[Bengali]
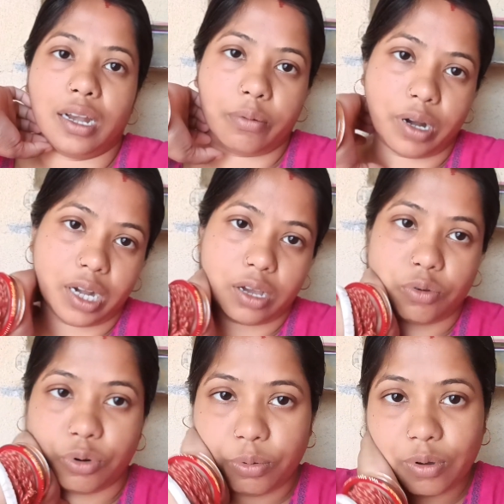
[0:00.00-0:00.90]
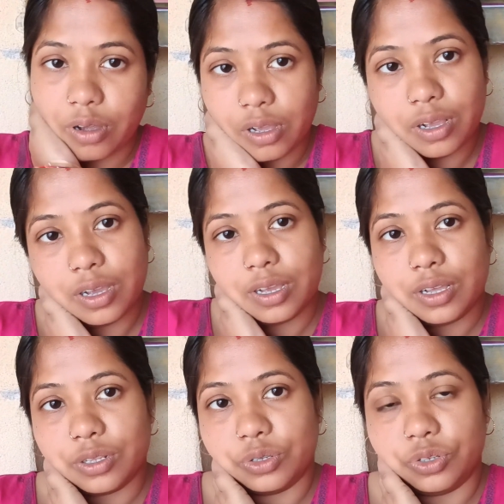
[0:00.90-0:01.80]
বান্না করব
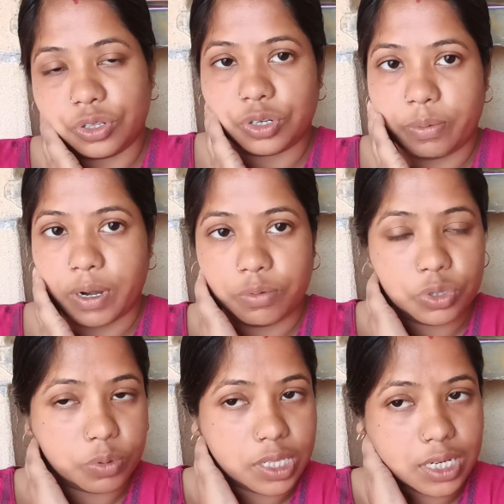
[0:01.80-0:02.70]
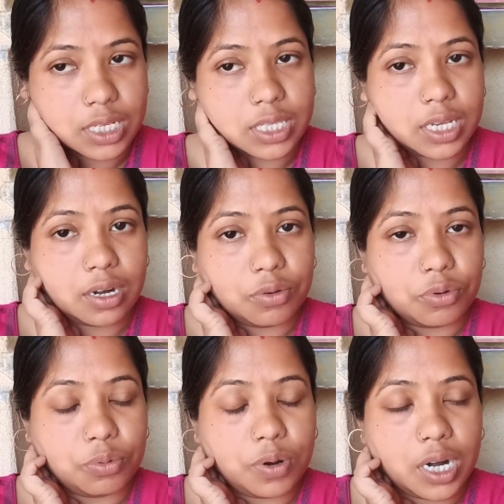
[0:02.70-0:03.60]
তো যতটা পারবো তোমাদেরকে শেয়ার
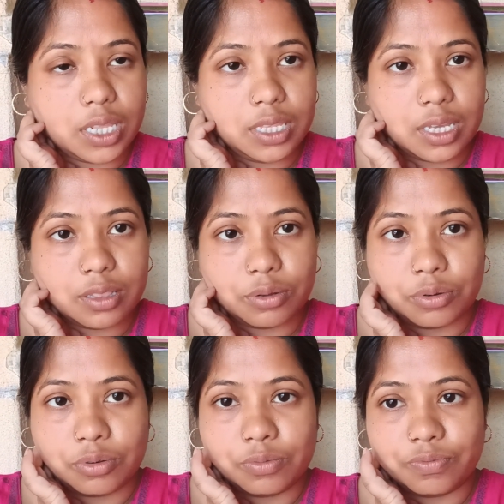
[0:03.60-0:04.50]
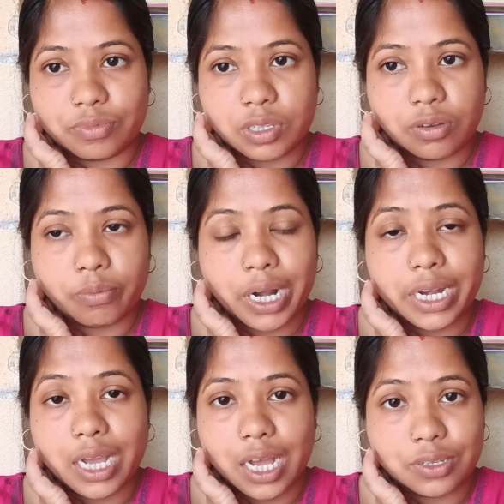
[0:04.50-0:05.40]
করব আর এদিকে তো বাড়ির
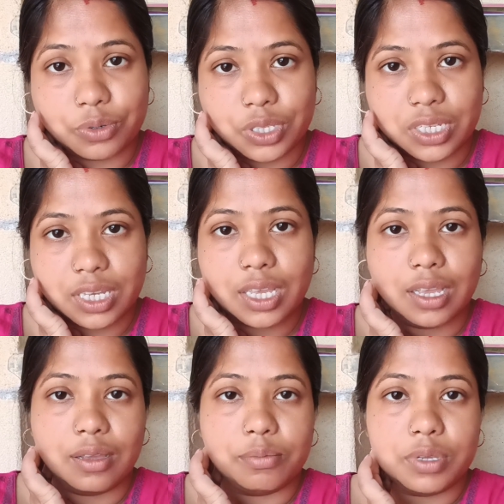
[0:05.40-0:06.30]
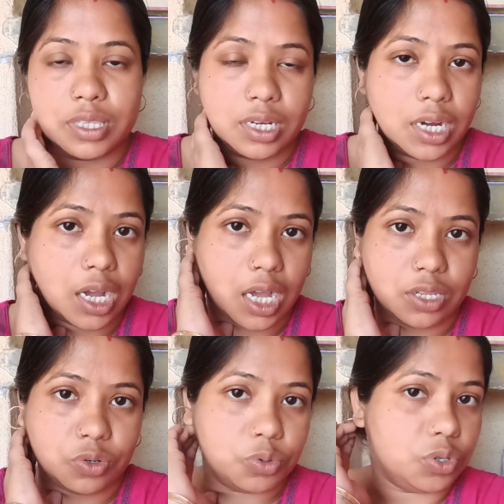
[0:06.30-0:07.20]
কাজ হচ্ছে মিস্ত্রিরা কাজ
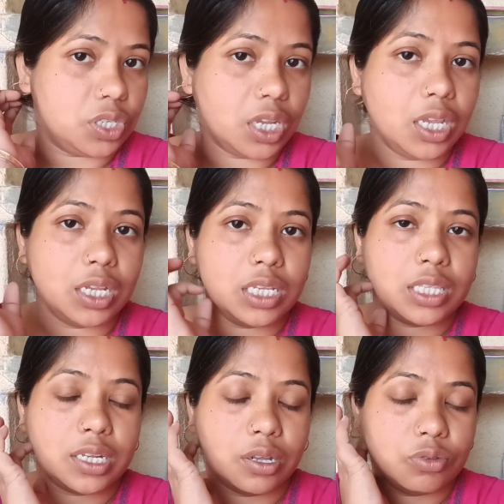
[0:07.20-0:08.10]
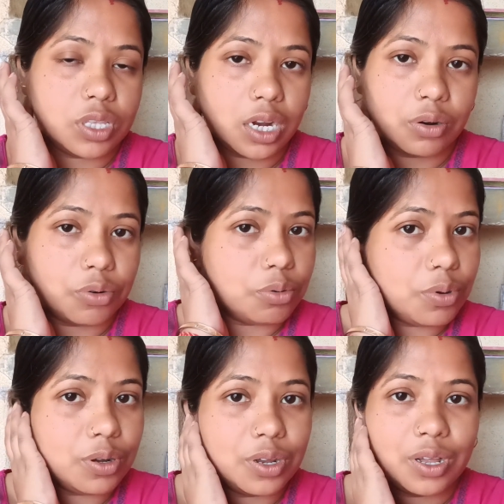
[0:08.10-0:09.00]
করছে সেটাও শেয়ার করব
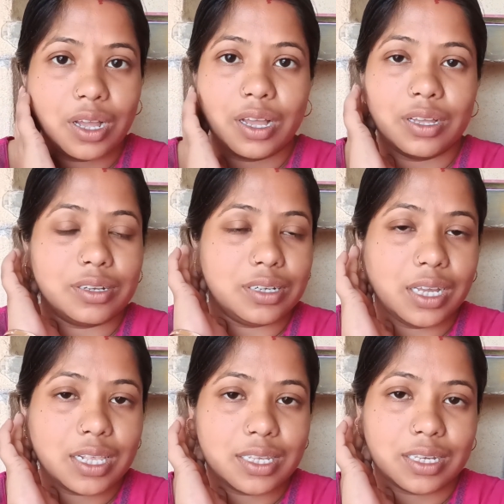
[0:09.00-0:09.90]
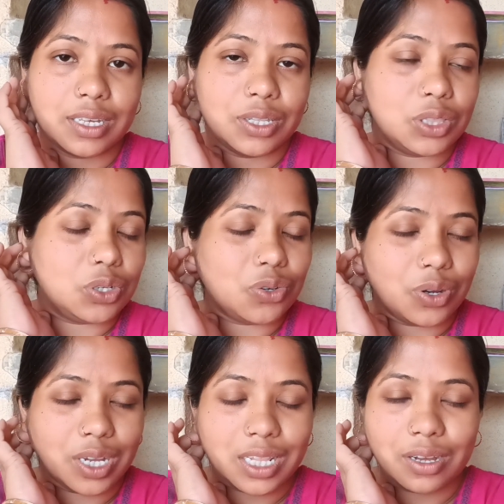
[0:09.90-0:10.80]
ঠিক আছে তো
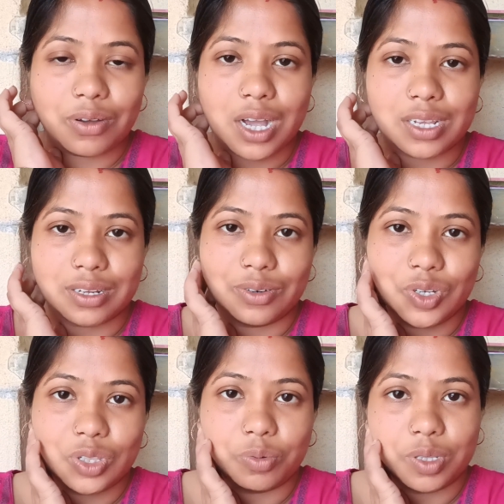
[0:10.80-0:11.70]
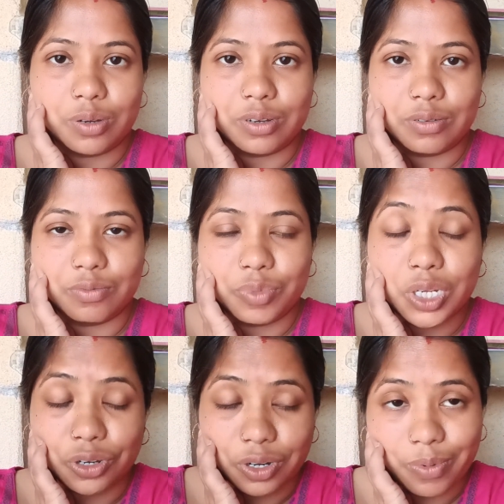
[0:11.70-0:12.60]
সঙ্গে থাকো আশা করছি তোমাদের
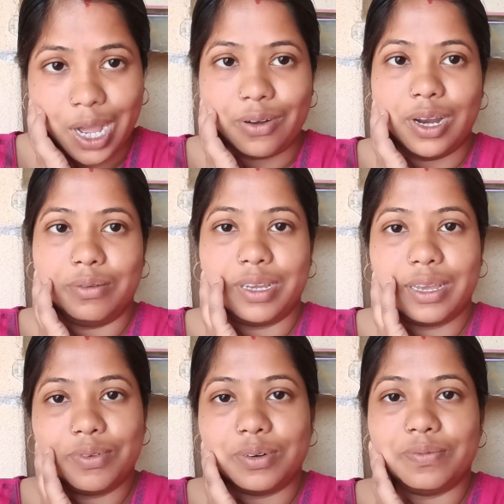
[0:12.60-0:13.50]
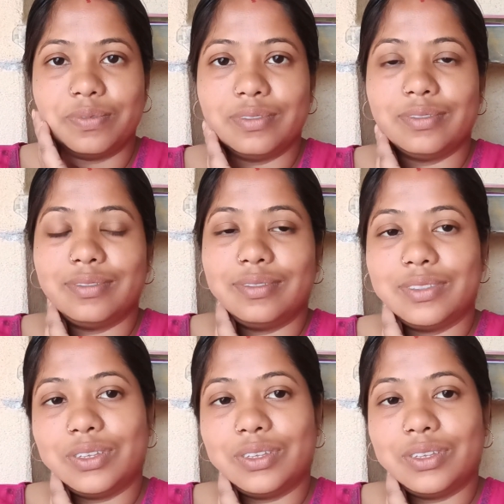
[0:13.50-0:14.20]
ভিডিওটা ভালো লাগবে কেমন তো